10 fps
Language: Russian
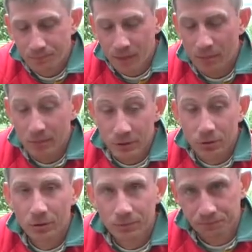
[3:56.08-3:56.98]
Как мы
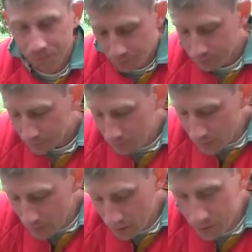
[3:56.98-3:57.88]
солим.
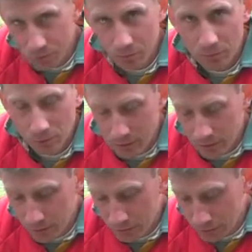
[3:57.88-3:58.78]
Нашу воблу,
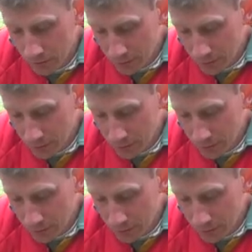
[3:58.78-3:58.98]
таранку